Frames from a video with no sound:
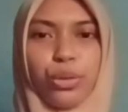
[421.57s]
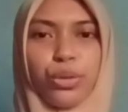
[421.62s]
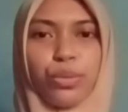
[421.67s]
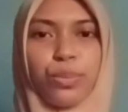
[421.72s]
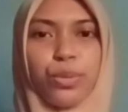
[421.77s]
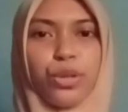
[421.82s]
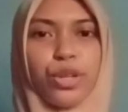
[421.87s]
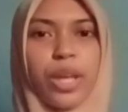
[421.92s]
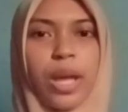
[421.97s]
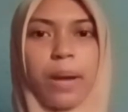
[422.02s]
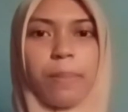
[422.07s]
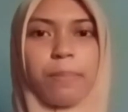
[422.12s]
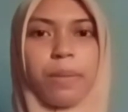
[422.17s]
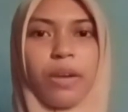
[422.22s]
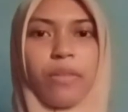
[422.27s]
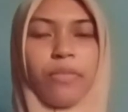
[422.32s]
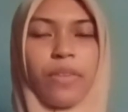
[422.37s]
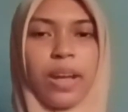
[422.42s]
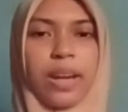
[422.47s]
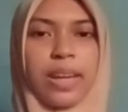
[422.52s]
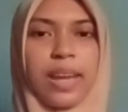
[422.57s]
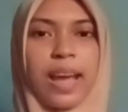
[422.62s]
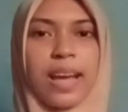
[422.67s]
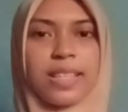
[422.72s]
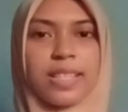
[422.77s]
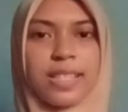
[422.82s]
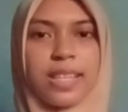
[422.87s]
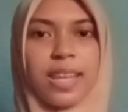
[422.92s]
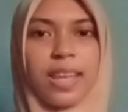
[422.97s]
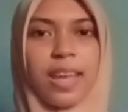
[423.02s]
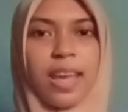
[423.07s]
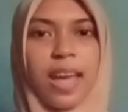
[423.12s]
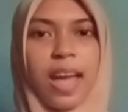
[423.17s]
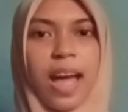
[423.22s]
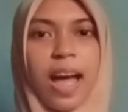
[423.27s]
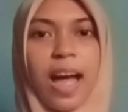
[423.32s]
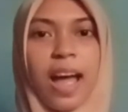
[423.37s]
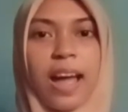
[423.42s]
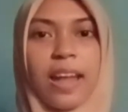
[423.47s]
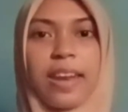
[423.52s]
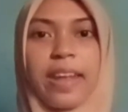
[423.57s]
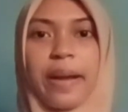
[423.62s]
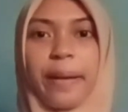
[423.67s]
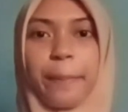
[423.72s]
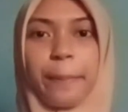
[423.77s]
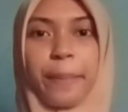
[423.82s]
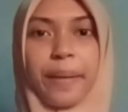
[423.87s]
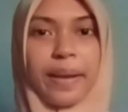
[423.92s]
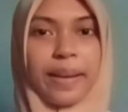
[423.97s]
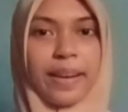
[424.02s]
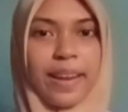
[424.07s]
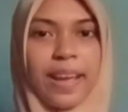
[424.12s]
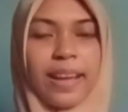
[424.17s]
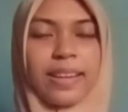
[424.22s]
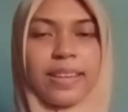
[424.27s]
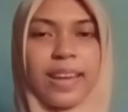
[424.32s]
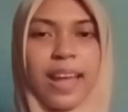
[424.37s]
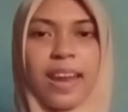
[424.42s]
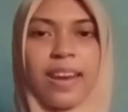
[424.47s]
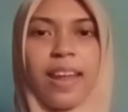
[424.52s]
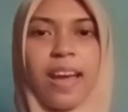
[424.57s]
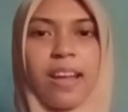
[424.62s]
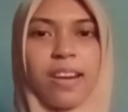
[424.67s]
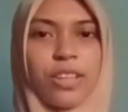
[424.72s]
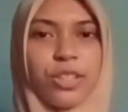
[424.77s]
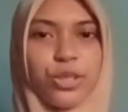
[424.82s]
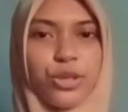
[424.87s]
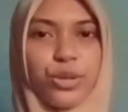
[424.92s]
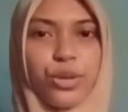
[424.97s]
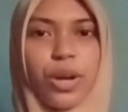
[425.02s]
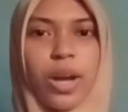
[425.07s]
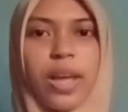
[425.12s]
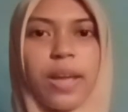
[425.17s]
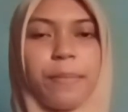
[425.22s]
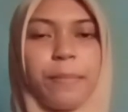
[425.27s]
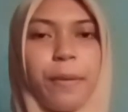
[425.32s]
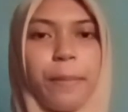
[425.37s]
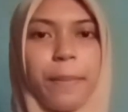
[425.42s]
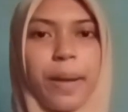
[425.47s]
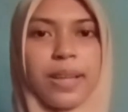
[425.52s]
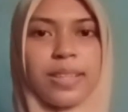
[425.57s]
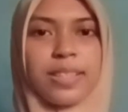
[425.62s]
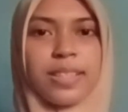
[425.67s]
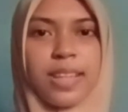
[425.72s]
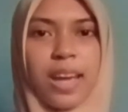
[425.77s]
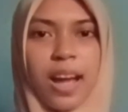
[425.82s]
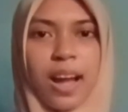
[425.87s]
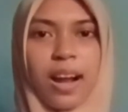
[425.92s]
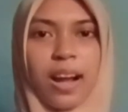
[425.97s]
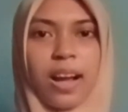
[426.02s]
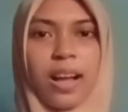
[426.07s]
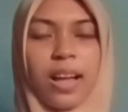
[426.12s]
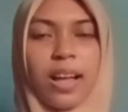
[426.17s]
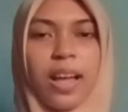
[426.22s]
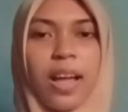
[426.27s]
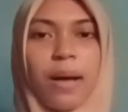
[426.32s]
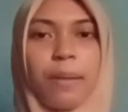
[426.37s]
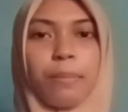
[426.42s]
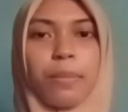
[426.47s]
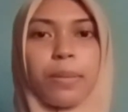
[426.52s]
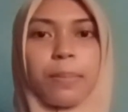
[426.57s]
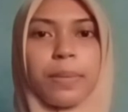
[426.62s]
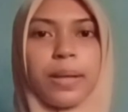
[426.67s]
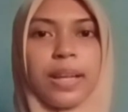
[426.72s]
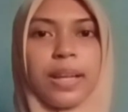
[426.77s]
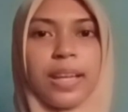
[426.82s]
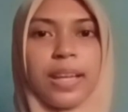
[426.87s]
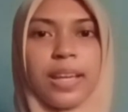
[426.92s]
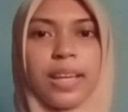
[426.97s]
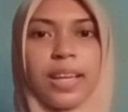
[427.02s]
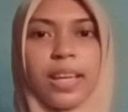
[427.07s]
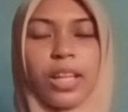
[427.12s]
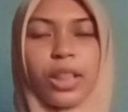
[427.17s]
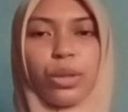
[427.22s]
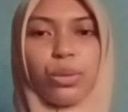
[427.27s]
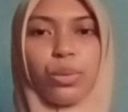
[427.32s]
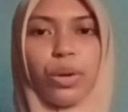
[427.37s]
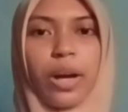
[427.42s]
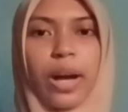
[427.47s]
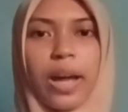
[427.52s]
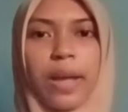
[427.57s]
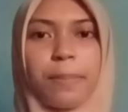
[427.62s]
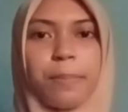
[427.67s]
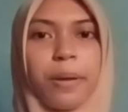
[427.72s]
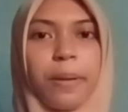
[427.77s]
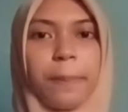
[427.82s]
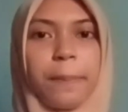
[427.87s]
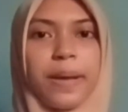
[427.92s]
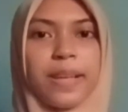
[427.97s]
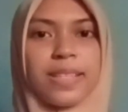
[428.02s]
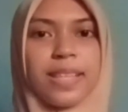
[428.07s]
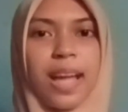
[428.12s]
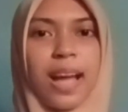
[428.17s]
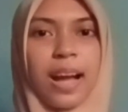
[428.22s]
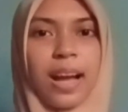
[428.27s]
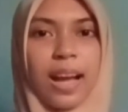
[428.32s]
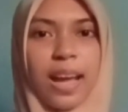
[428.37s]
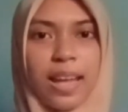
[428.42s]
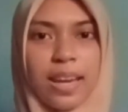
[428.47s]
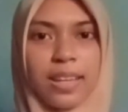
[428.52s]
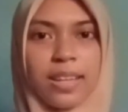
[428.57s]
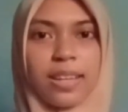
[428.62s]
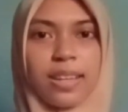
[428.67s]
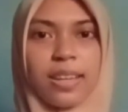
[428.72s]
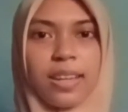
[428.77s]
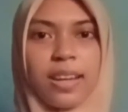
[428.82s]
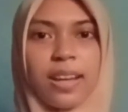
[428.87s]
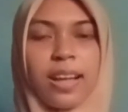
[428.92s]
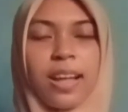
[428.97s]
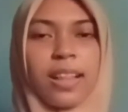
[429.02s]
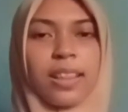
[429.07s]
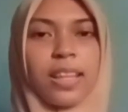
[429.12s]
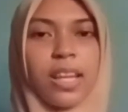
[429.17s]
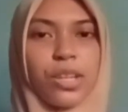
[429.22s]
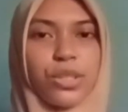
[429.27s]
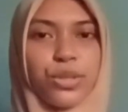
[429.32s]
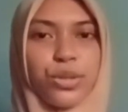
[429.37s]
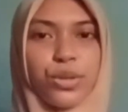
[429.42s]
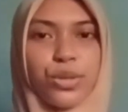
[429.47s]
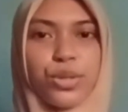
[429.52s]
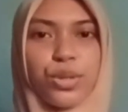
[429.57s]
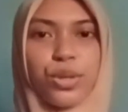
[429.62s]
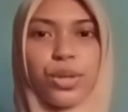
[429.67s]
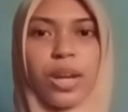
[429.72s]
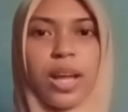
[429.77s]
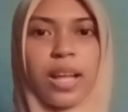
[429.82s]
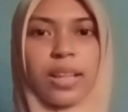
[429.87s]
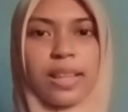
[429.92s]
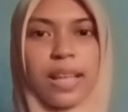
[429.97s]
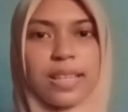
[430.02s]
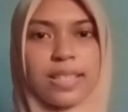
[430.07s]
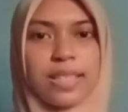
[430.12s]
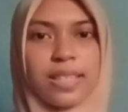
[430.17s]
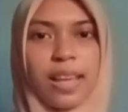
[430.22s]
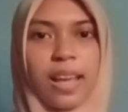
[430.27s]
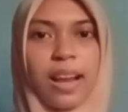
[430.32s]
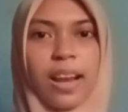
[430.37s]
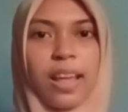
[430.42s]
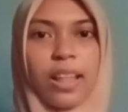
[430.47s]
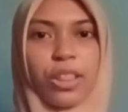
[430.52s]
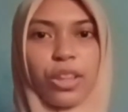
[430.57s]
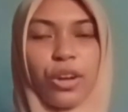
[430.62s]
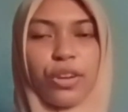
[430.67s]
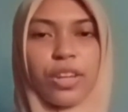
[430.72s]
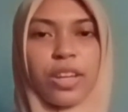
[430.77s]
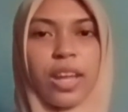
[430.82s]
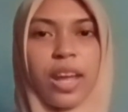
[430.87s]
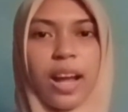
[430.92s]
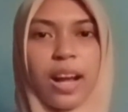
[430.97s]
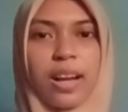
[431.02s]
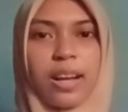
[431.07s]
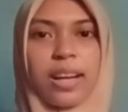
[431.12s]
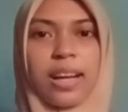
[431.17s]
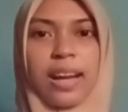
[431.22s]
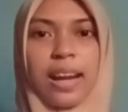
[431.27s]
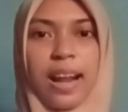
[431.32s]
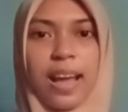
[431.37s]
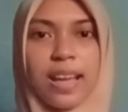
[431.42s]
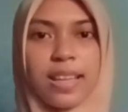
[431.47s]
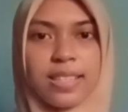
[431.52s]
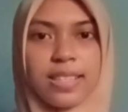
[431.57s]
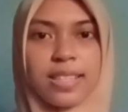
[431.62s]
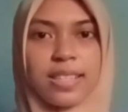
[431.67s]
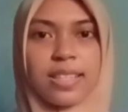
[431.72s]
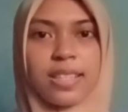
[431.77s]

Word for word: tubuh yang bervariasi, ada yang pendek dan ada juga yang memanjang. Memiliki tungkai berpasangan, tersusun atas skeleton yang keras,